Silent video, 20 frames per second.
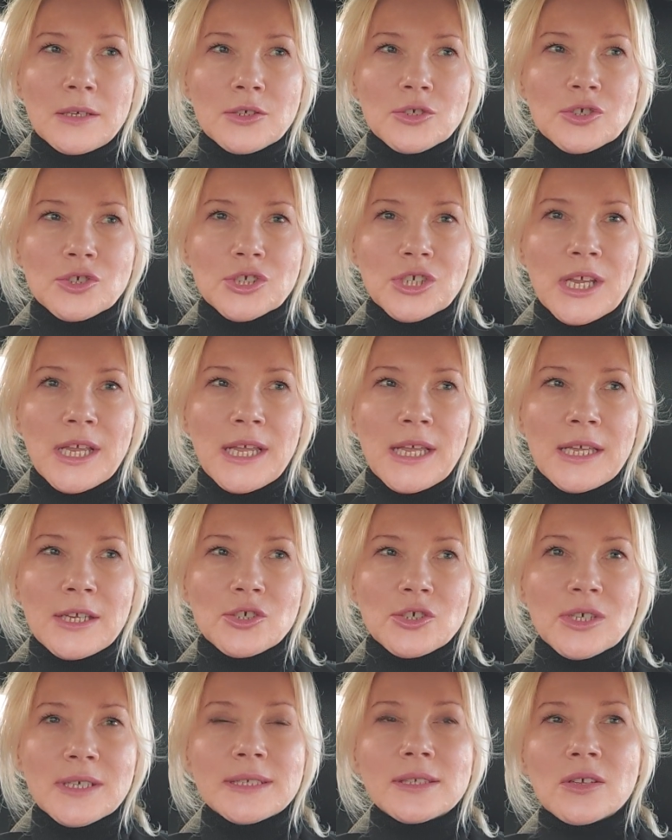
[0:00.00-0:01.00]

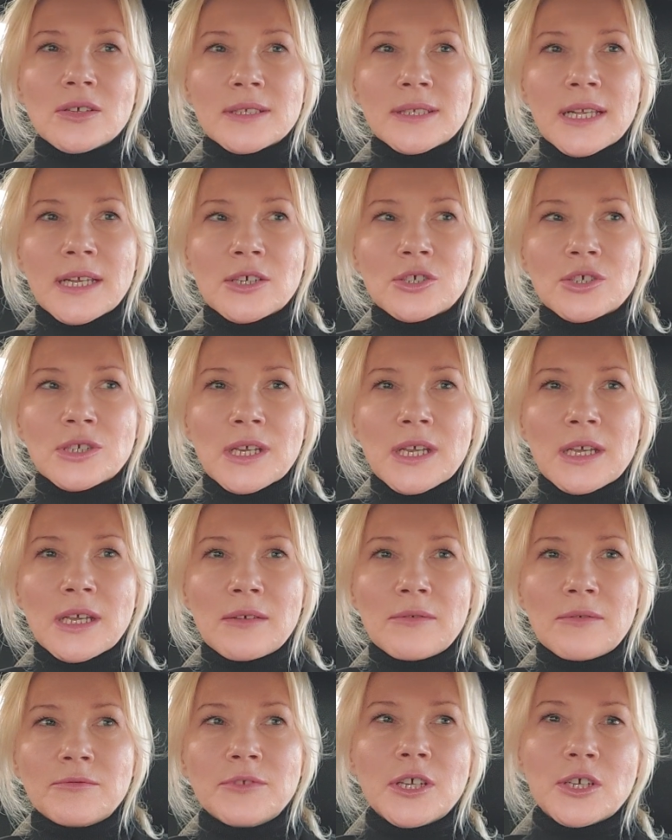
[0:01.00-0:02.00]
że często jest tak,
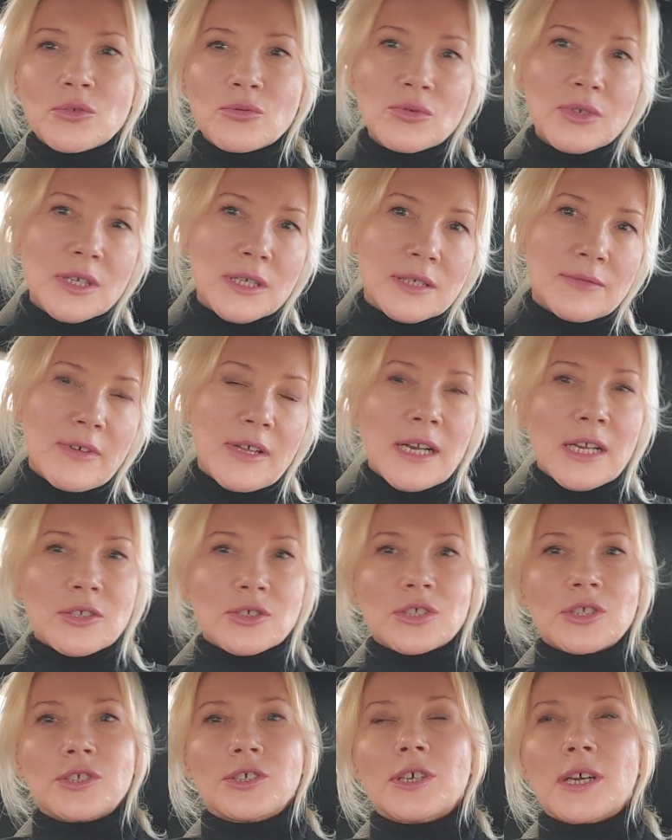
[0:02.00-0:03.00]
że w niektórych sferach
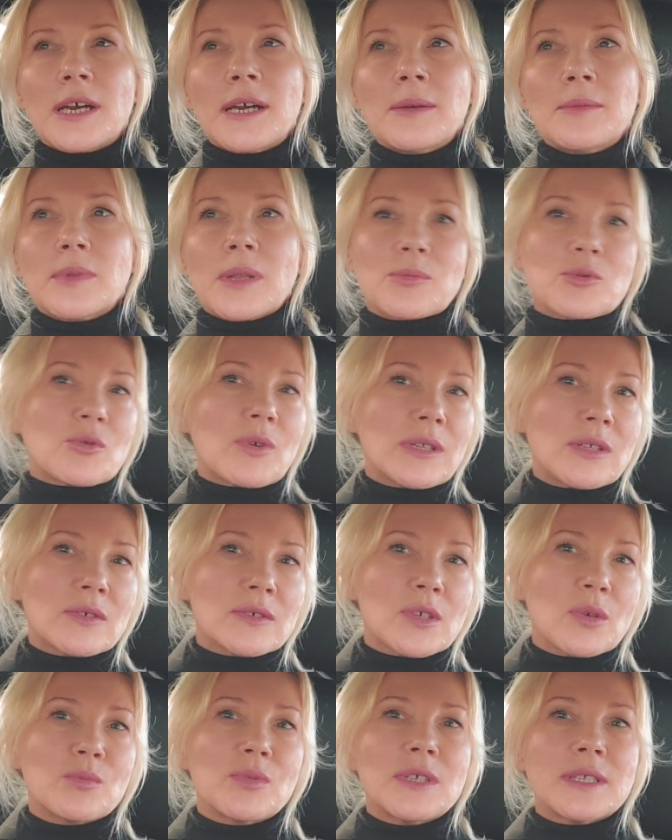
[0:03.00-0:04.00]
życia, na przykład
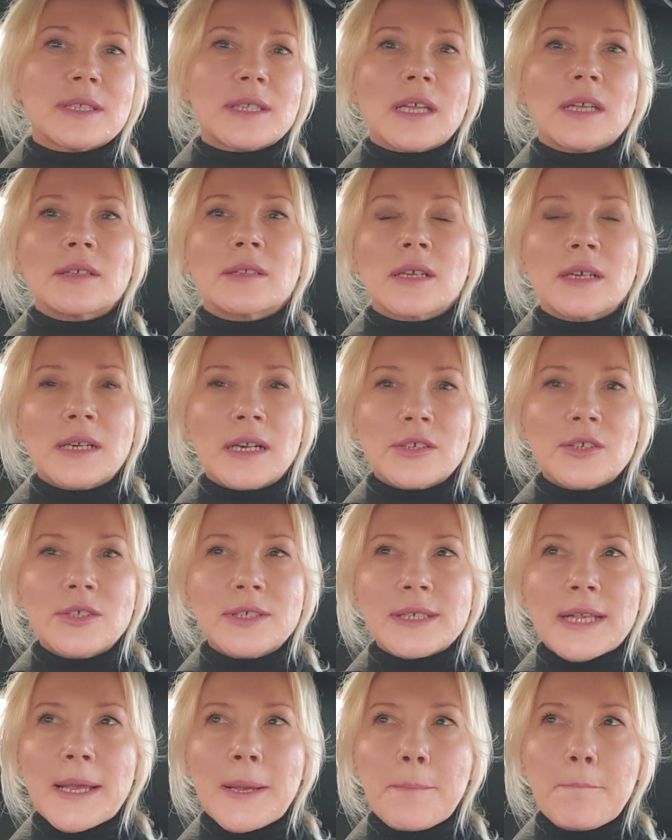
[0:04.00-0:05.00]
osobistej, te
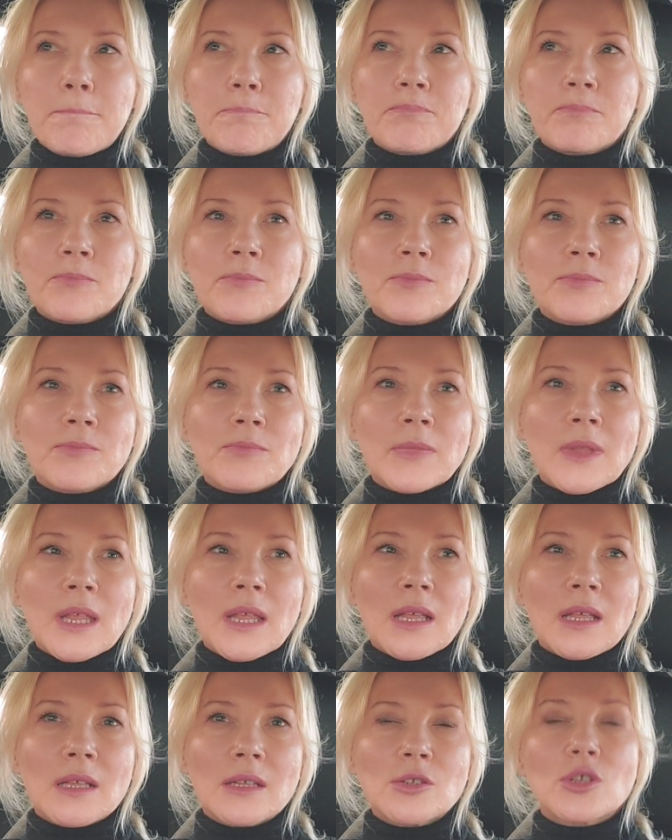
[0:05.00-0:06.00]
granice mm,
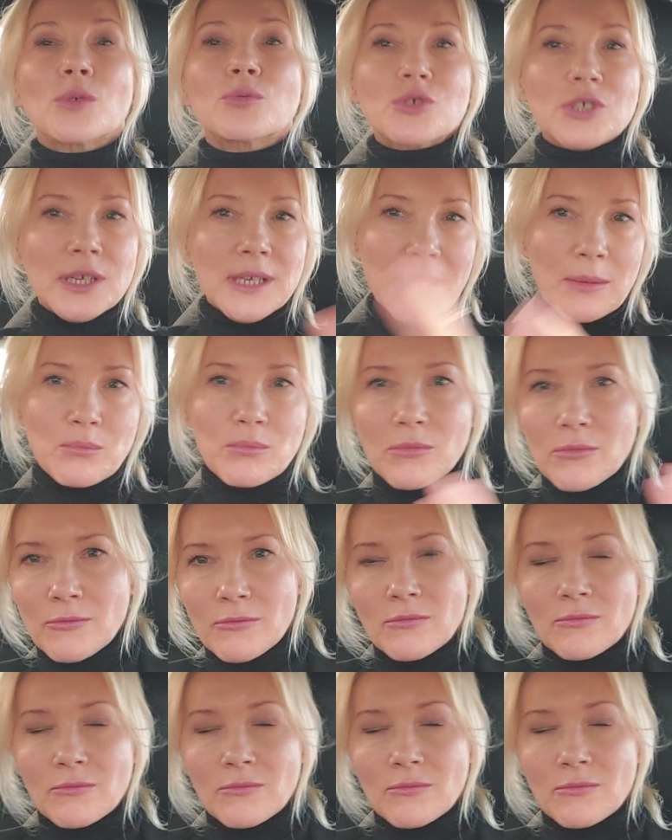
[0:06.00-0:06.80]
dobrze nam